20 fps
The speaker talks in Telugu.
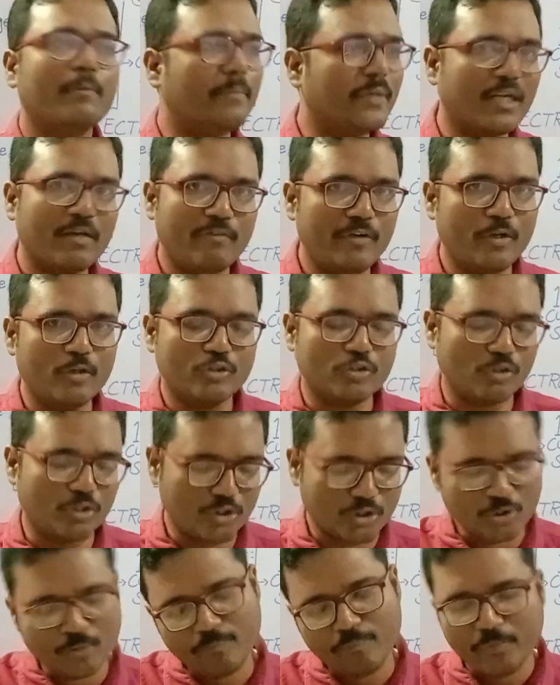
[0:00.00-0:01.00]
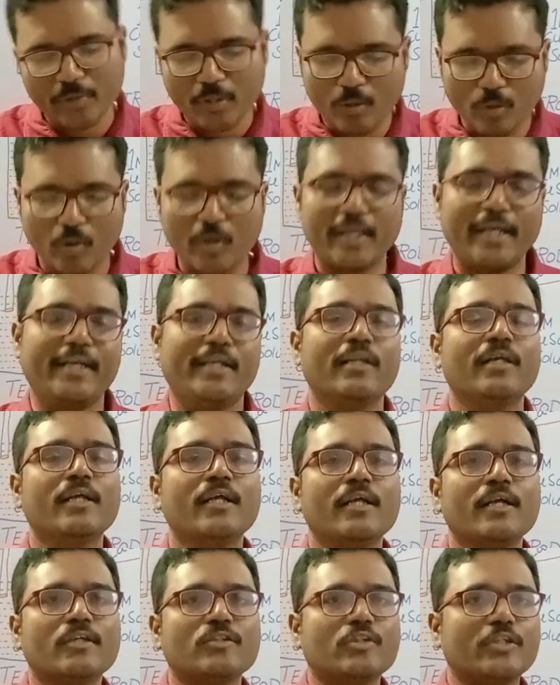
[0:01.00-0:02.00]
మీరు ఆ వీడియో చూడొచ్చు ఓకే రైట్
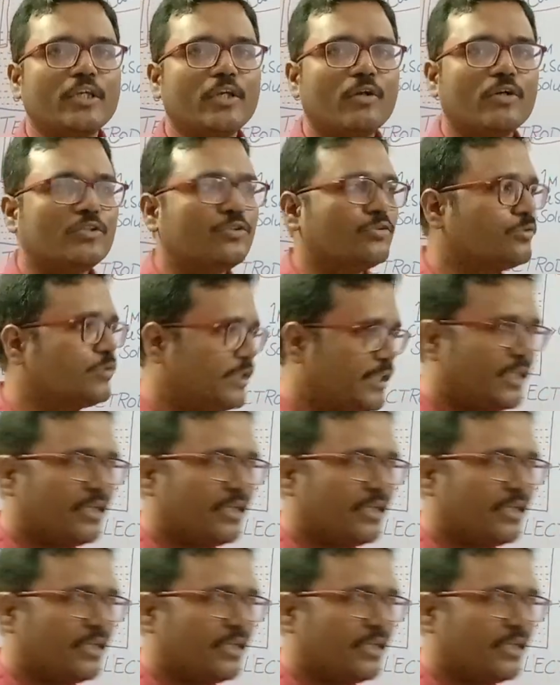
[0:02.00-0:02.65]
సో ఈరోజు